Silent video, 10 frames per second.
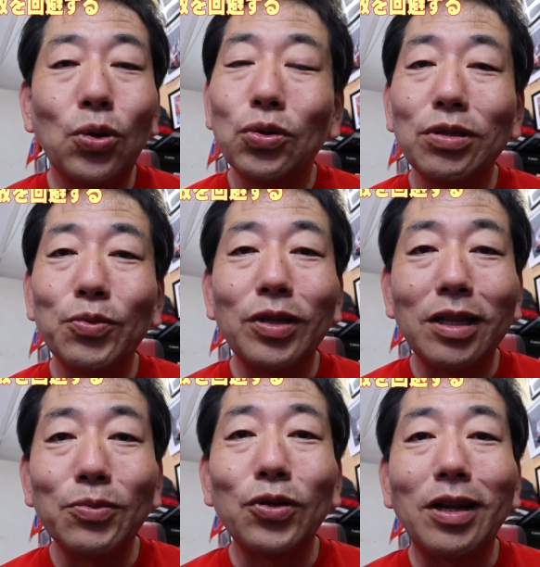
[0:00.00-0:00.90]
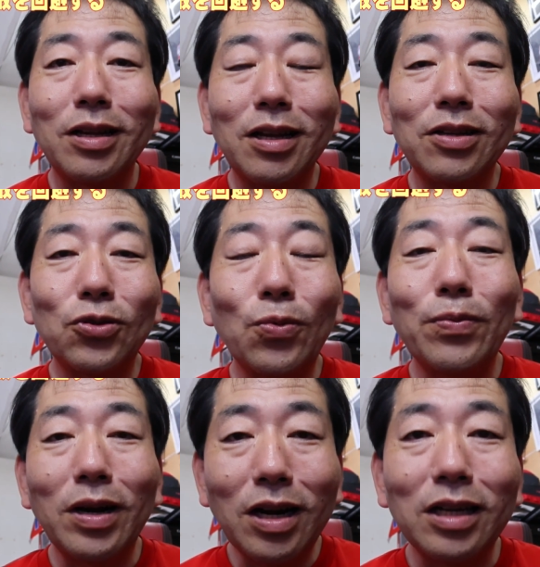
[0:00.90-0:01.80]
特にも何もならない
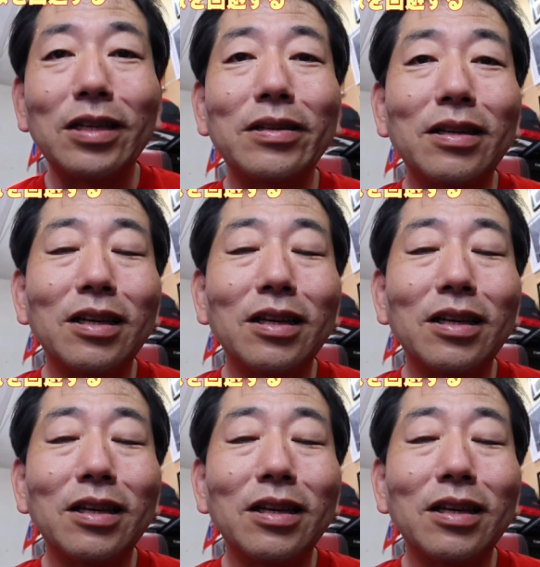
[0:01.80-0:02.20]
損ばっかり